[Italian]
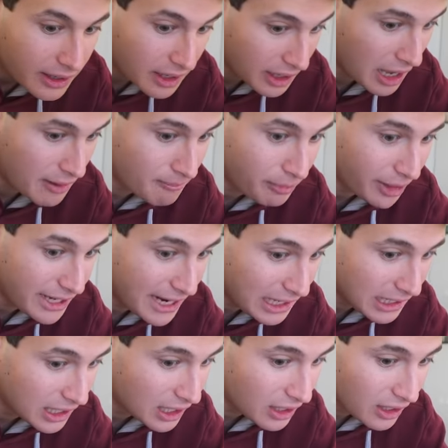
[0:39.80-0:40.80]

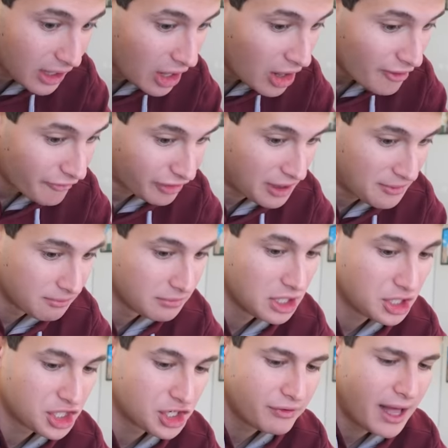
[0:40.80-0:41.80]
Campanello
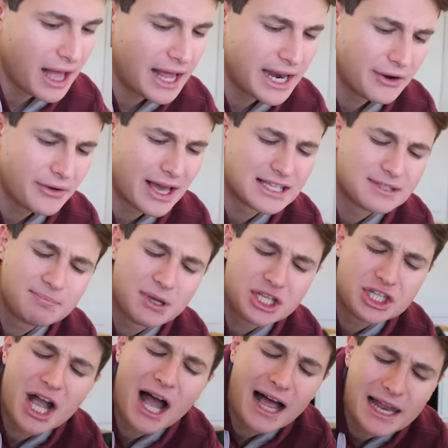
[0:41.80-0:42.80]
Fammi trovare una
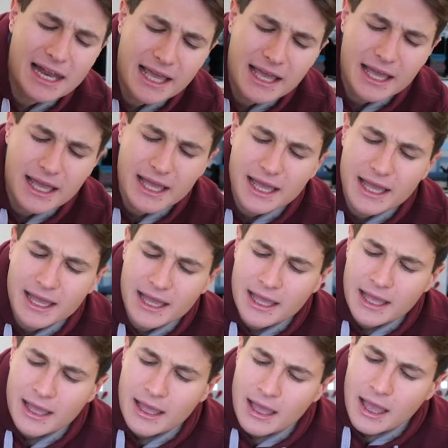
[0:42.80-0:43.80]

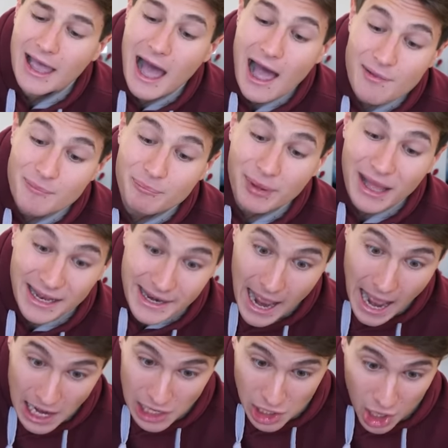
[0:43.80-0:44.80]
speciale
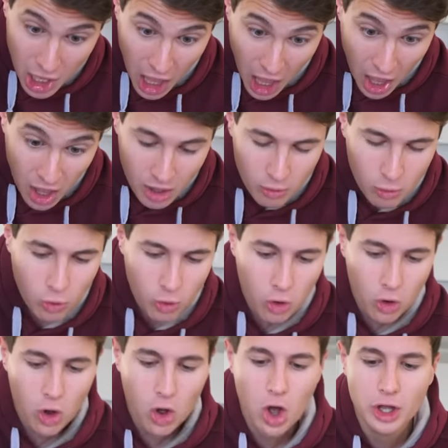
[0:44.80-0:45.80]
Campanello
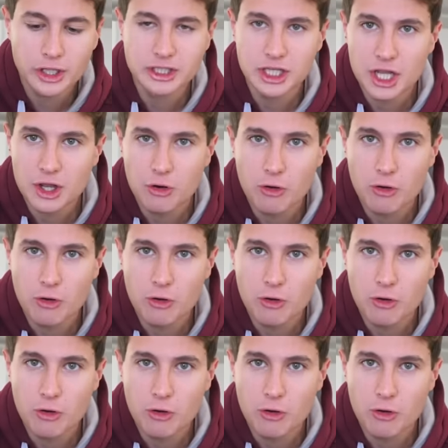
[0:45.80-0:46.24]
Oh, di